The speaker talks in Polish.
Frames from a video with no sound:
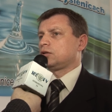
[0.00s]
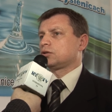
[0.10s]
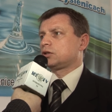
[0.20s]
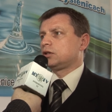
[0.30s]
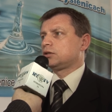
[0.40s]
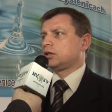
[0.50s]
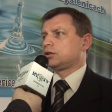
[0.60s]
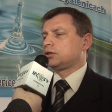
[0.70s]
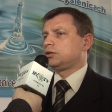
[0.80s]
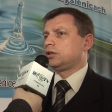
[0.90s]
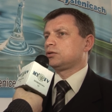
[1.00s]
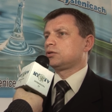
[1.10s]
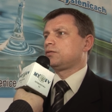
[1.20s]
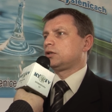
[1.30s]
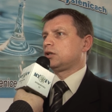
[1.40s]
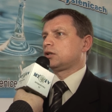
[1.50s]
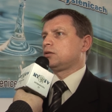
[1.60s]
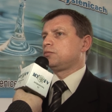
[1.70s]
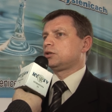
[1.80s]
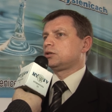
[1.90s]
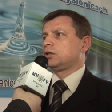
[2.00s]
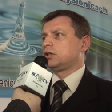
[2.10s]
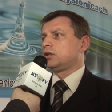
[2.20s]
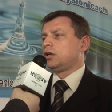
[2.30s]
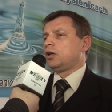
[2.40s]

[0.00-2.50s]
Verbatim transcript: oszczędzać, nie zużywać lekkomyślnie,